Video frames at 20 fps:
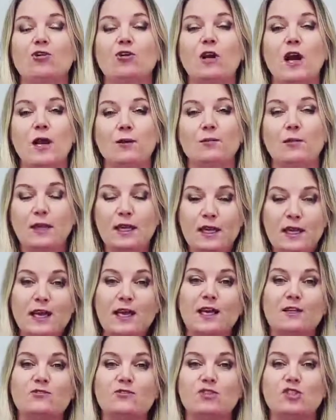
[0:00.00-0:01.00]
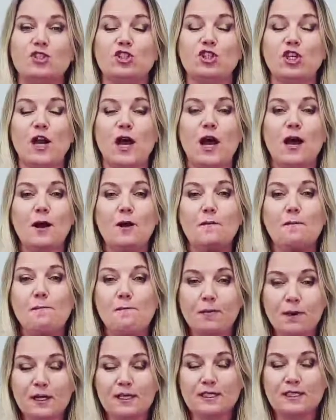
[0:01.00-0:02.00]
как переехать в США
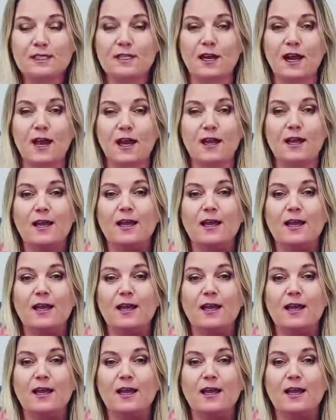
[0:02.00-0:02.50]
быстро,